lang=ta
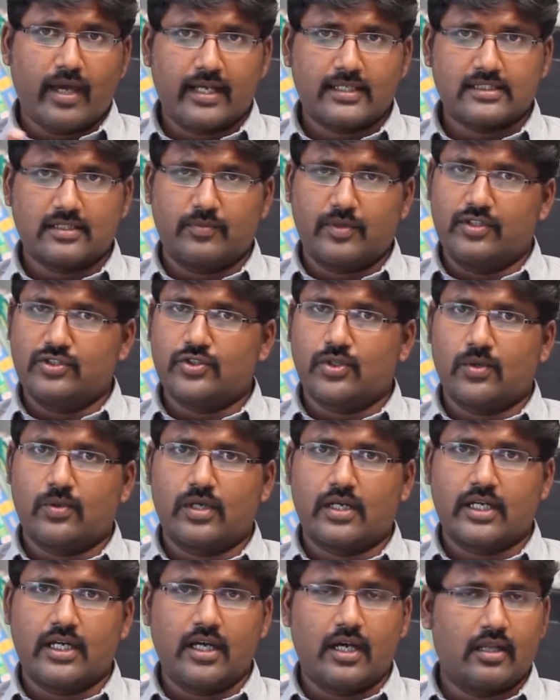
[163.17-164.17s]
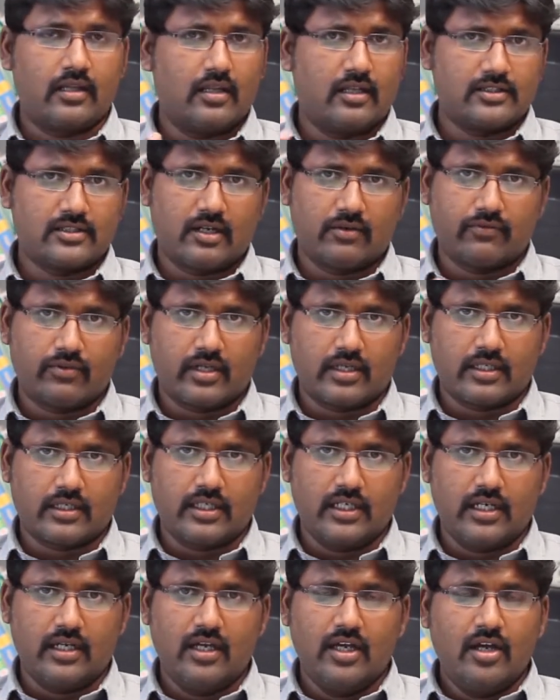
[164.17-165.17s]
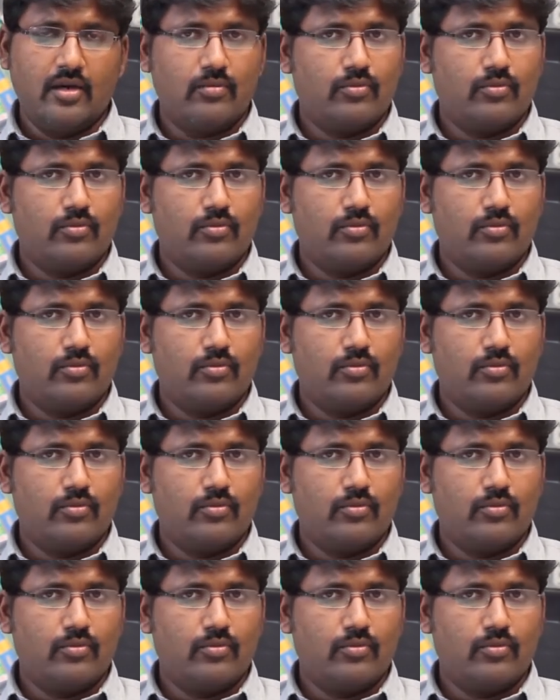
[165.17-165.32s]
மேக்ஸ் அப்படின்னு சொல்லுவாங்க அந்த சாஃப்ட்வேர் இருக்குது